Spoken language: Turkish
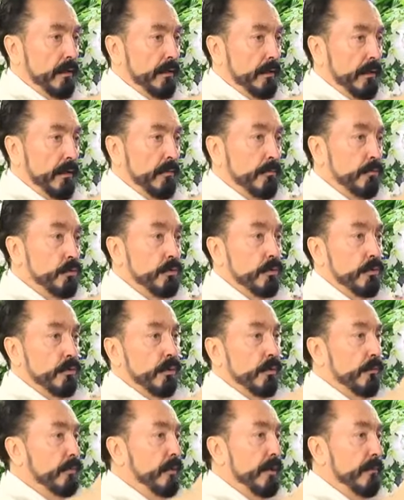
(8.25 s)
Yani müzik
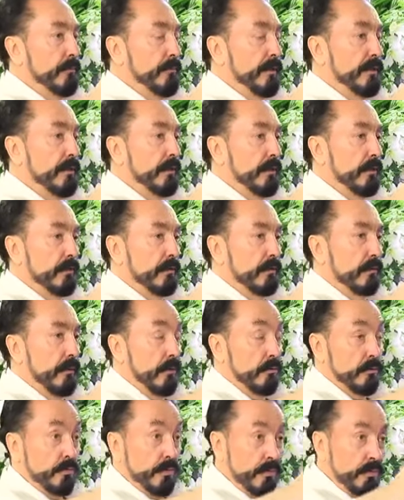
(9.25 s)
olmayan bir din.
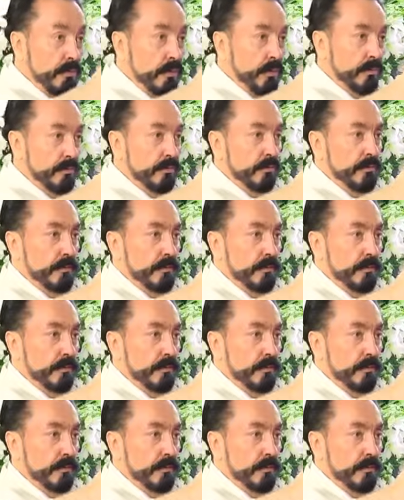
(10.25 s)
Yani çok korkunç